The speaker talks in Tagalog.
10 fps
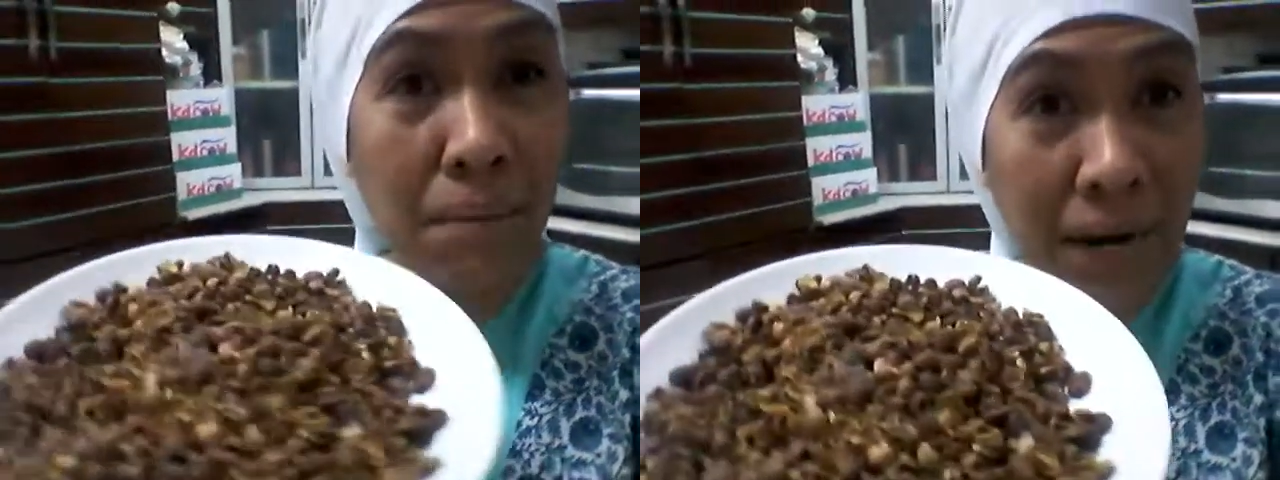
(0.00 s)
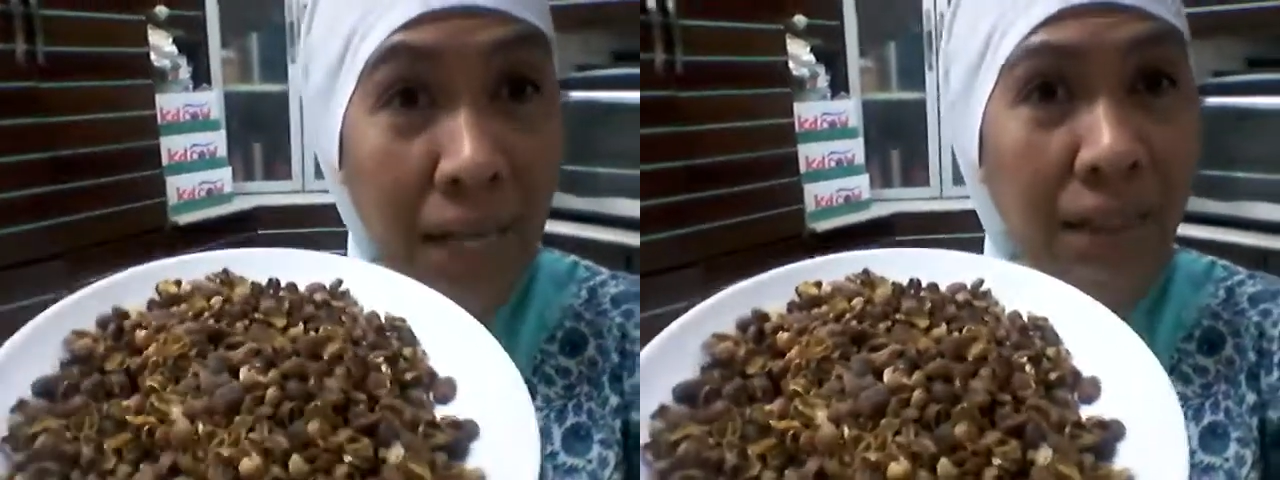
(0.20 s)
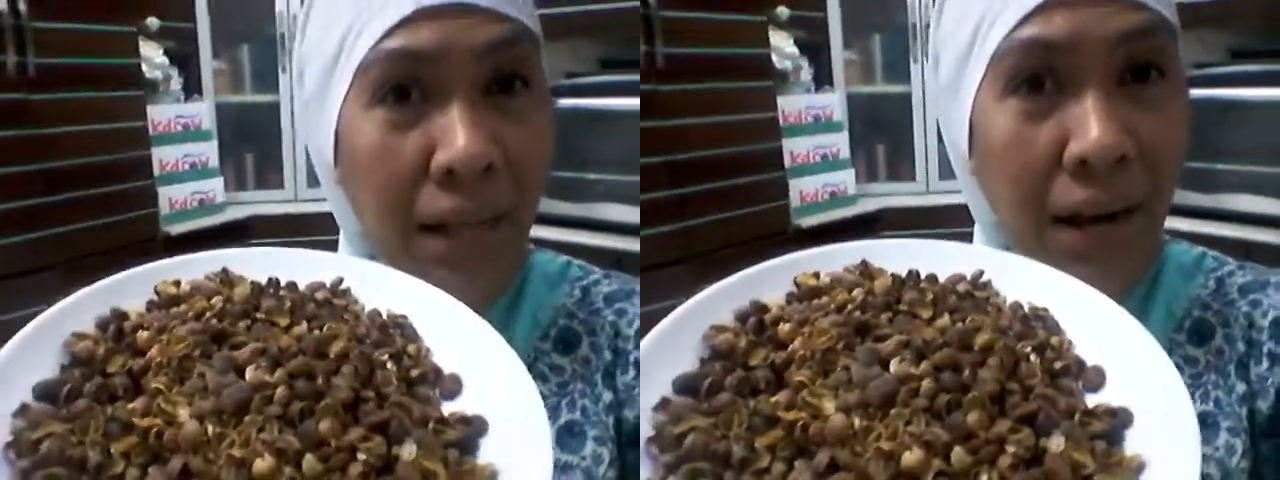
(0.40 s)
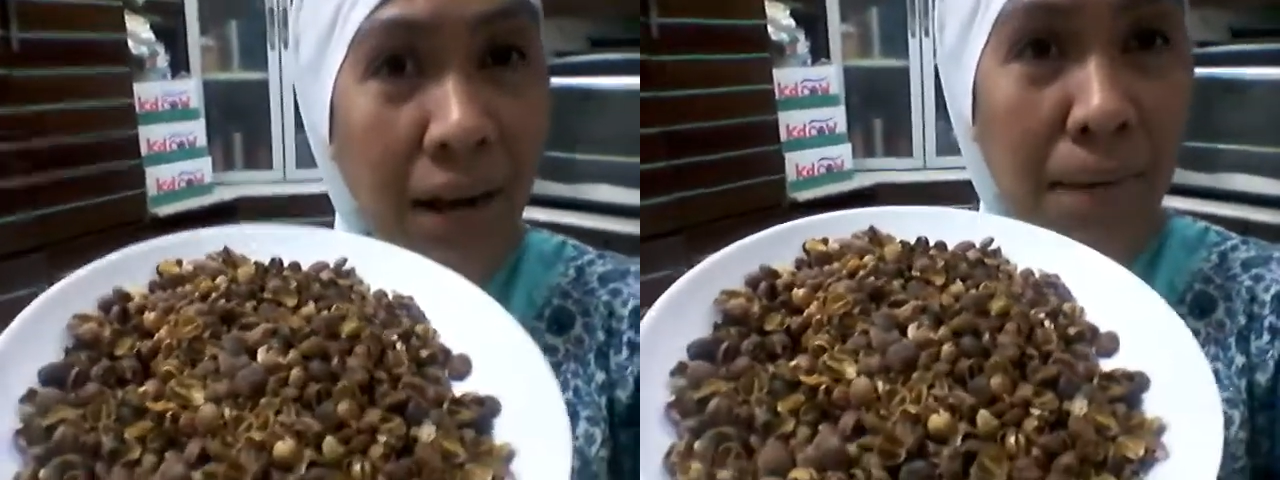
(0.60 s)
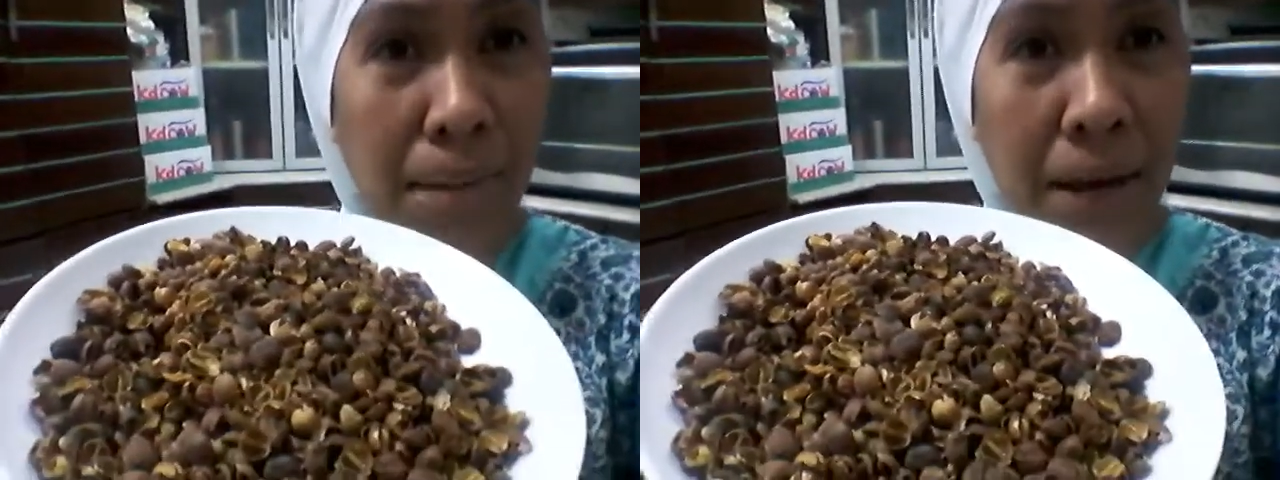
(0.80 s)
balat ng
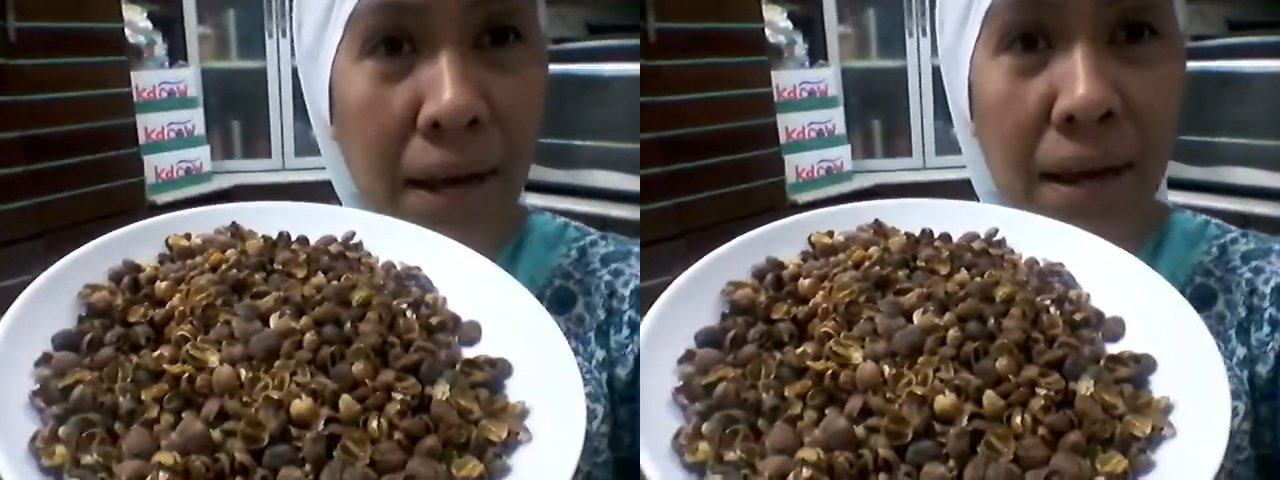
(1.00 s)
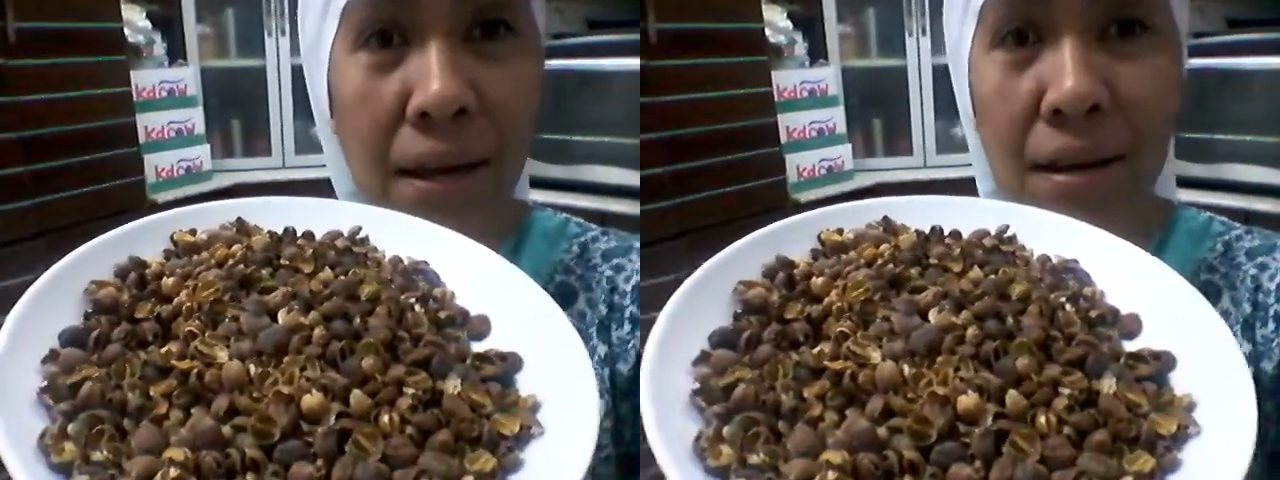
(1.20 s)
kape,